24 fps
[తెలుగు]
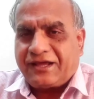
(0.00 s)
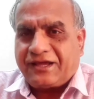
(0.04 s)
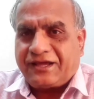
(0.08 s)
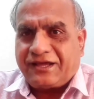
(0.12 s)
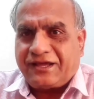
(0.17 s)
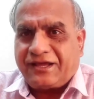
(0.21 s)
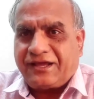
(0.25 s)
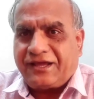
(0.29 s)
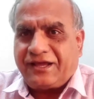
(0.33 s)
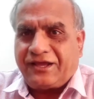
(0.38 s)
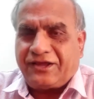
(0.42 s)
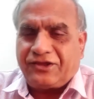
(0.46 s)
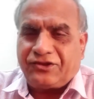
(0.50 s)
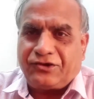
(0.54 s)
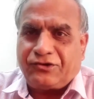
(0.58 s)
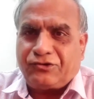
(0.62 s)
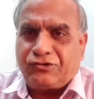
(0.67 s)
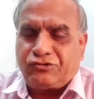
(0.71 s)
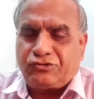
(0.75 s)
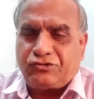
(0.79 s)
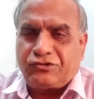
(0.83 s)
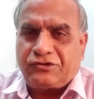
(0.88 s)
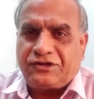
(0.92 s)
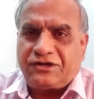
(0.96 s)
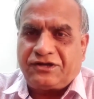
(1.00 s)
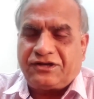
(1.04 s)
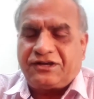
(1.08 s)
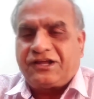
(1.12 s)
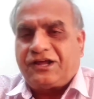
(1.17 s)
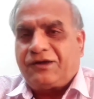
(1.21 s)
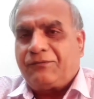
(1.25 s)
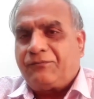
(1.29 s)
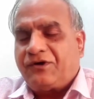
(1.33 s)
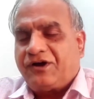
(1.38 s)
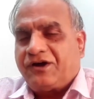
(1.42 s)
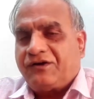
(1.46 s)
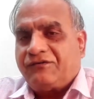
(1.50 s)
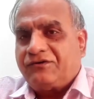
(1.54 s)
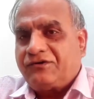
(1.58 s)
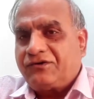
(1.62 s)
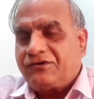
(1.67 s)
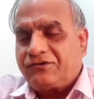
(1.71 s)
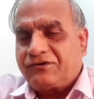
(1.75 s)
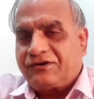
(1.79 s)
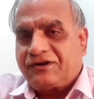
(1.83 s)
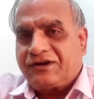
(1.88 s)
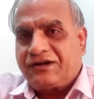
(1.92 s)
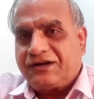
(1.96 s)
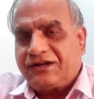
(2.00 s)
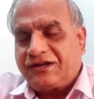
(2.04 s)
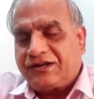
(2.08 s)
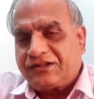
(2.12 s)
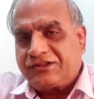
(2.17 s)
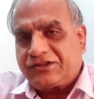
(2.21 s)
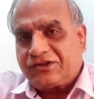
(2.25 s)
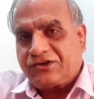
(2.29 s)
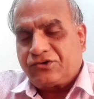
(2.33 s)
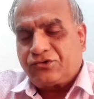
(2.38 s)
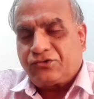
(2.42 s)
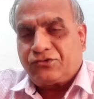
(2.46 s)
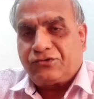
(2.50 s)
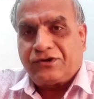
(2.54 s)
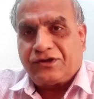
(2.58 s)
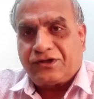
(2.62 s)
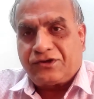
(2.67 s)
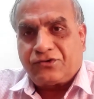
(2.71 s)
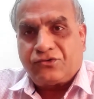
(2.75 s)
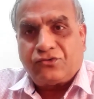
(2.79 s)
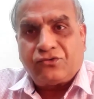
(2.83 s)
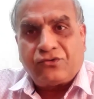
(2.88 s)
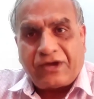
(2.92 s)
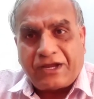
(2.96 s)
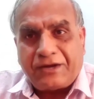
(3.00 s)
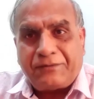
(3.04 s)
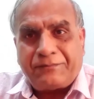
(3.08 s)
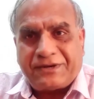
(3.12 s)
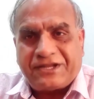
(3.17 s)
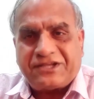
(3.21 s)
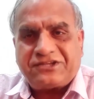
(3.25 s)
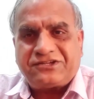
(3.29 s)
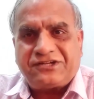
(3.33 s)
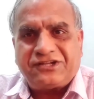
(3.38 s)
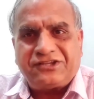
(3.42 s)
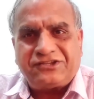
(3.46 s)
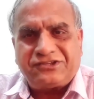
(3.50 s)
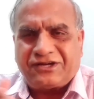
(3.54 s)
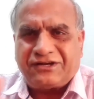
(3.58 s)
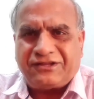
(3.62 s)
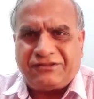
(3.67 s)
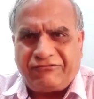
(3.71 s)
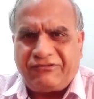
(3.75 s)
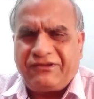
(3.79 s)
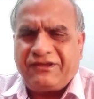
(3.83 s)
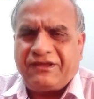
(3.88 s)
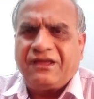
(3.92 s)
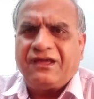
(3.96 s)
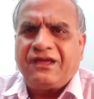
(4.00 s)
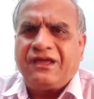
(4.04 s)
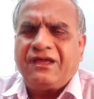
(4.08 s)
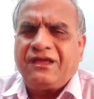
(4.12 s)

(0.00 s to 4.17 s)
ఈయనకే ఏదో అవుతుందంటే ఇంకా మామూలు కుర్రాలు ఎలా తట్టుకుంటారు అని ప్రశ్నిస్తాడు ఇవి